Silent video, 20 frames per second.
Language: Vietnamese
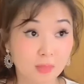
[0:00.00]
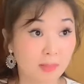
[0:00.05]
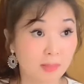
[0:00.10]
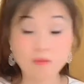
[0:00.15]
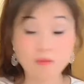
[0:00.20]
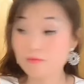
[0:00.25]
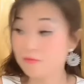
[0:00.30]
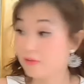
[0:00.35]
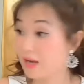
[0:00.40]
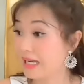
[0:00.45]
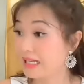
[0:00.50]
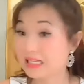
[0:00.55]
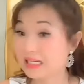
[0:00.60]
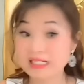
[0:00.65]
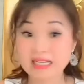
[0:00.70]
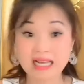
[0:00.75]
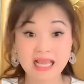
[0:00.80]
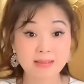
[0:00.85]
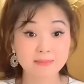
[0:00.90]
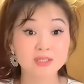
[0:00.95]
bạn không phải
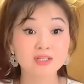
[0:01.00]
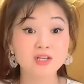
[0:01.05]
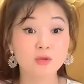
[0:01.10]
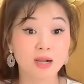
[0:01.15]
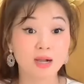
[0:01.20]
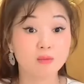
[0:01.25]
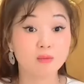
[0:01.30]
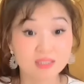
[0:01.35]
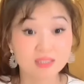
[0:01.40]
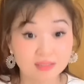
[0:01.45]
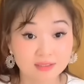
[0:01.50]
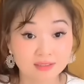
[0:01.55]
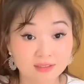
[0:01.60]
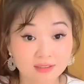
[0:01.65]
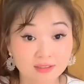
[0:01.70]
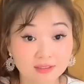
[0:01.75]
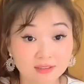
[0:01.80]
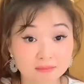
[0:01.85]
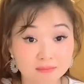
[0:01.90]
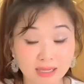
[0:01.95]
đi làm những điều bạn không thích
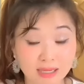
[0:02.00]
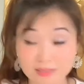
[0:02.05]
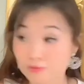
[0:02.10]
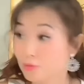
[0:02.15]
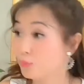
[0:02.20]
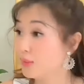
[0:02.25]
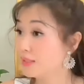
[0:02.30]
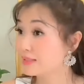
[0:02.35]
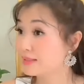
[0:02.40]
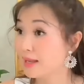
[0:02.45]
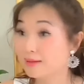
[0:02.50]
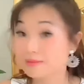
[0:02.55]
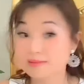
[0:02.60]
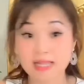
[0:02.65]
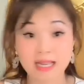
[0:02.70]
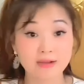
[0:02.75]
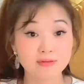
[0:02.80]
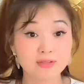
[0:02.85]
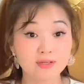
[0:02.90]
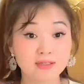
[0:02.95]
nữa bạn được quyền sáng
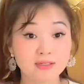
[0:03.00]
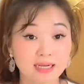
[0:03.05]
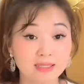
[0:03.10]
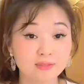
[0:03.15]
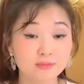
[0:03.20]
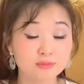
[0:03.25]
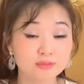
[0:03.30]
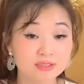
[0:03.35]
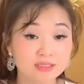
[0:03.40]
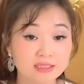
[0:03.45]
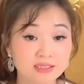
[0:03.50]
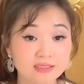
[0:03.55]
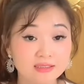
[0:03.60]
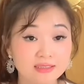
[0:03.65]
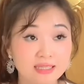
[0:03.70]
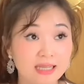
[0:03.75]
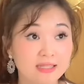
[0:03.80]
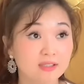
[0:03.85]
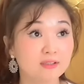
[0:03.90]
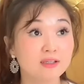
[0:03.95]
tạo những hình ảnh của
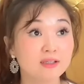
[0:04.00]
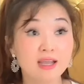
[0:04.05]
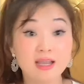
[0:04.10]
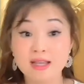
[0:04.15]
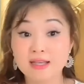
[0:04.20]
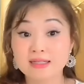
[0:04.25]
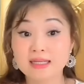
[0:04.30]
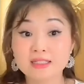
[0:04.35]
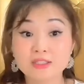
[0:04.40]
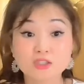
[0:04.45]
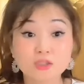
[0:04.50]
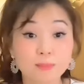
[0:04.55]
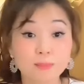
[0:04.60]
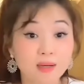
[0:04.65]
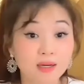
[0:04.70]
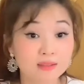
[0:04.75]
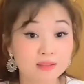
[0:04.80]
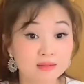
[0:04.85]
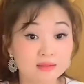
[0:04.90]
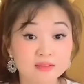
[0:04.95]
chuyên đàn những cách chụp
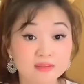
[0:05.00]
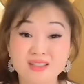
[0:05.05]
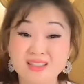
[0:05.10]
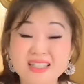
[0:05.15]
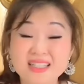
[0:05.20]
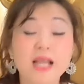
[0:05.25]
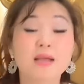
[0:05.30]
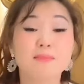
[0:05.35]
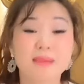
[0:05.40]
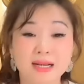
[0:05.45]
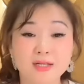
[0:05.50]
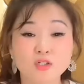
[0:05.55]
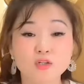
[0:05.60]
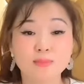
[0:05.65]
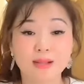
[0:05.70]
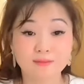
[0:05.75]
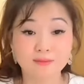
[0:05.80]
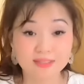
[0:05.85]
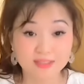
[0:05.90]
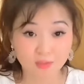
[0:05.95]
hình những cái thế mạnh
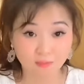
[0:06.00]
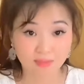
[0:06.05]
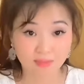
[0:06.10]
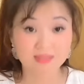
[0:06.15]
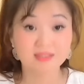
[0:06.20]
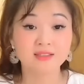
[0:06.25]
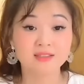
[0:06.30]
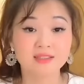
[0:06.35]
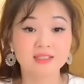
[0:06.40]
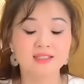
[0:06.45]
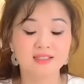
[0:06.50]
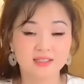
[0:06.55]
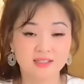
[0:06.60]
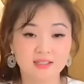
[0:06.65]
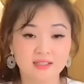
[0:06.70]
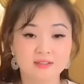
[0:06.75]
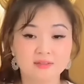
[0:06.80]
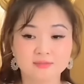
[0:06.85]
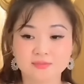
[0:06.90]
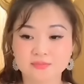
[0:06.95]
của bạn quan trọng bạn thích cái
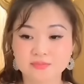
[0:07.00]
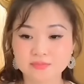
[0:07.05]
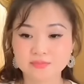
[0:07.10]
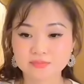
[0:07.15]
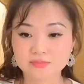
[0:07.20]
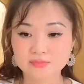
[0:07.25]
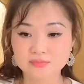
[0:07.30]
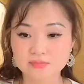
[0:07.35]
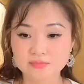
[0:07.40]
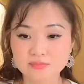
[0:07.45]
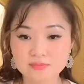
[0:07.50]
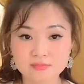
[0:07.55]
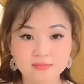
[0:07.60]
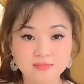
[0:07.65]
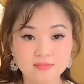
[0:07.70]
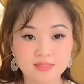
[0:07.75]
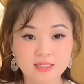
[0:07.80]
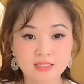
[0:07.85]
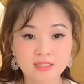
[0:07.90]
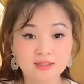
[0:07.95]
gì
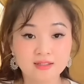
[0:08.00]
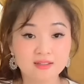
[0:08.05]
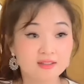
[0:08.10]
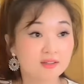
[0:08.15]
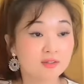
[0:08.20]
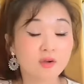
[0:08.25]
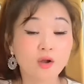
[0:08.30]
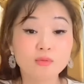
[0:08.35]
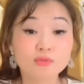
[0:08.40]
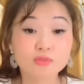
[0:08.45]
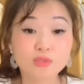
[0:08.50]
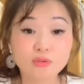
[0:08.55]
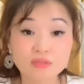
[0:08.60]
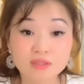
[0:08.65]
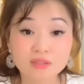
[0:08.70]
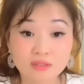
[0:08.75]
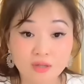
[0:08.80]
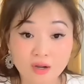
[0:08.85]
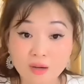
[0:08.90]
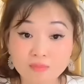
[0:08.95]
có một
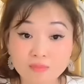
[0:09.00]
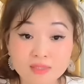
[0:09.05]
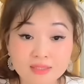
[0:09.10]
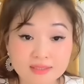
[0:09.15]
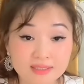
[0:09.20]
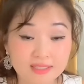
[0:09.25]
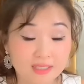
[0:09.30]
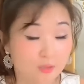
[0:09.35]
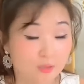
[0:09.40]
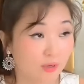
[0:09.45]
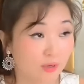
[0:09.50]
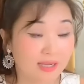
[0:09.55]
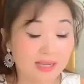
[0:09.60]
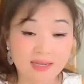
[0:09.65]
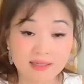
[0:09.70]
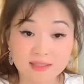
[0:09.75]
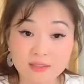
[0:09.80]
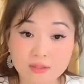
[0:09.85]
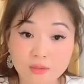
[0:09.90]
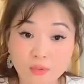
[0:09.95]
số người họ không thích cái gì ngoài
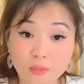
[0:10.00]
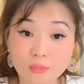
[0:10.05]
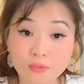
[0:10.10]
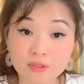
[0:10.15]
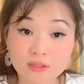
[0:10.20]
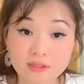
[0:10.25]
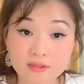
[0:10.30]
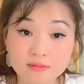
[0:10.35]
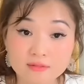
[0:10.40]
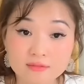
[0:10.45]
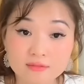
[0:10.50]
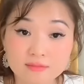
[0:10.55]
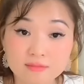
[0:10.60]
ăn với ngủ hết á